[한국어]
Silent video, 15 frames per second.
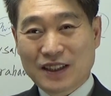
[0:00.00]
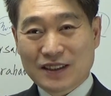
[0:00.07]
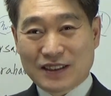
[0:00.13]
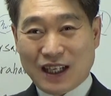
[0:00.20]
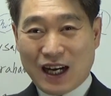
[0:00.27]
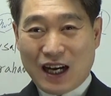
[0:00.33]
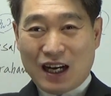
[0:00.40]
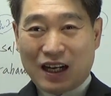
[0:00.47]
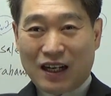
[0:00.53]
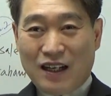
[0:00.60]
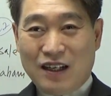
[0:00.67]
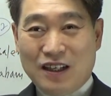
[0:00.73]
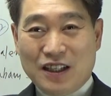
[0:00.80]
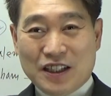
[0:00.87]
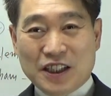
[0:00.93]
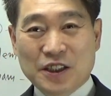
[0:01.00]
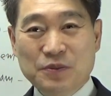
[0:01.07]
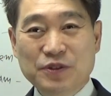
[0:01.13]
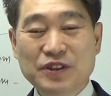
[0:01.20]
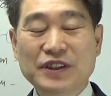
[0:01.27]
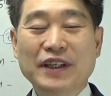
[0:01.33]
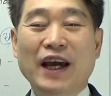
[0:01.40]
자,
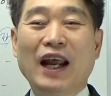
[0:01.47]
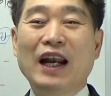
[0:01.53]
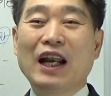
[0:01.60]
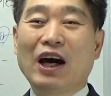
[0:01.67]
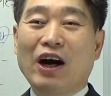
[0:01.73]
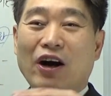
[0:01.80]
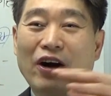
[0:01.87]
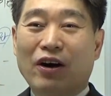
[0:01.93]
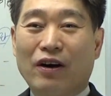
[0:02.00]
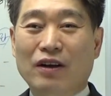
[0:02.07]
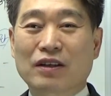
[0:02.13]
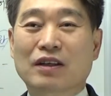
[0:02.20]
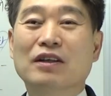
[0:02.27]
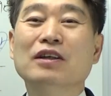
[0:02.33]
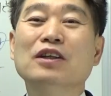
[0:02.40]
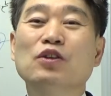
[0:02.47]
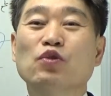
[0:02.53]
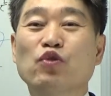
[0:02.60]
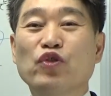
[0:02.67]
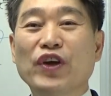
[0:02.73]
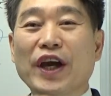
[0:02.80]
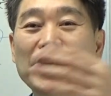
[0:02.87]
히브리 헬라어
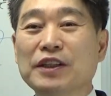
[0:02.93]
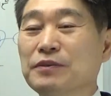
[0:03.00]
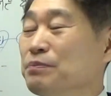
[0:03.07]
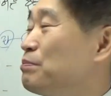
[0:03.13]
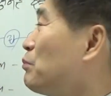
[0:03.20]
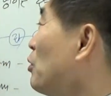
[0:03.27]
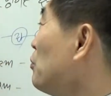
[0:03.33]
그 위에는